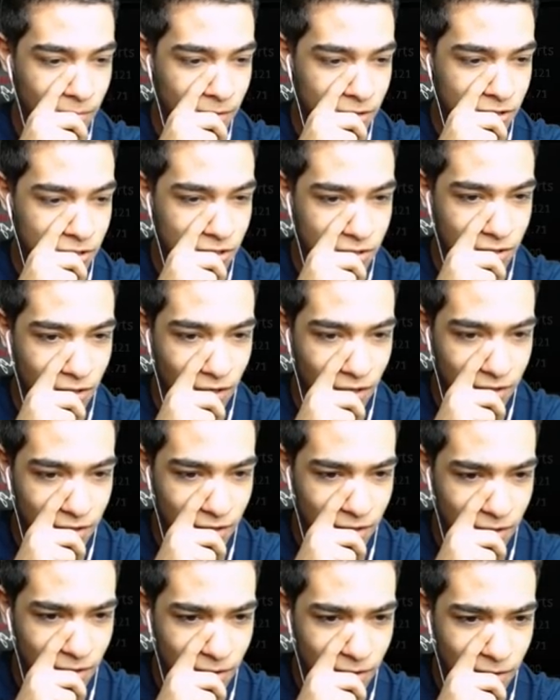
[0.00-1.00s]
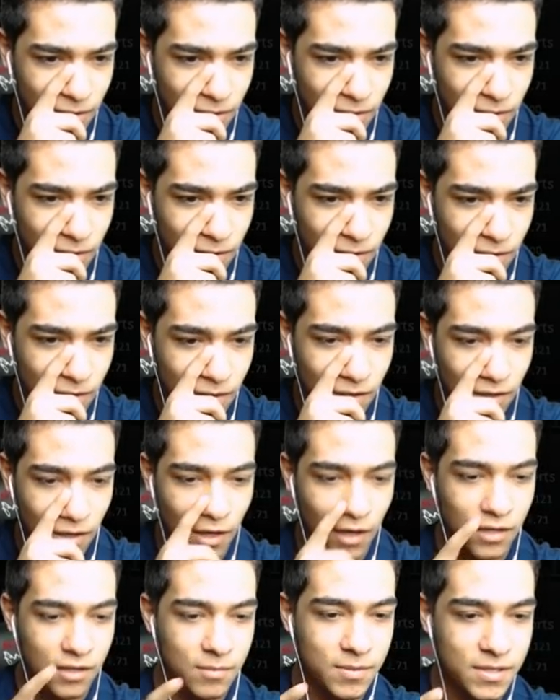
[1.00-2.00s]
maçete hadi.
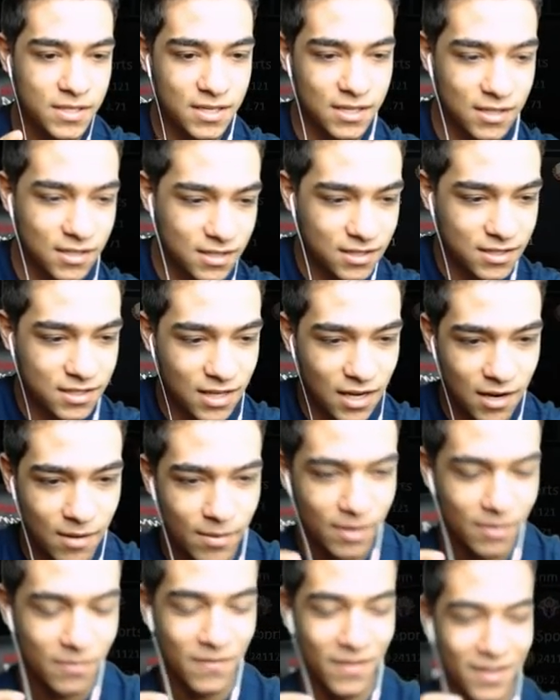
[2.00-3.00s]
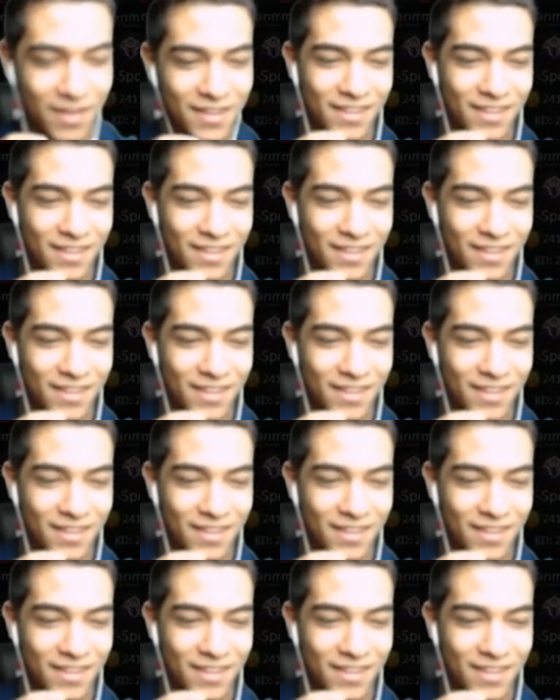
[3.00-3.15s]
Hadi bir sınırsız kelebek ver.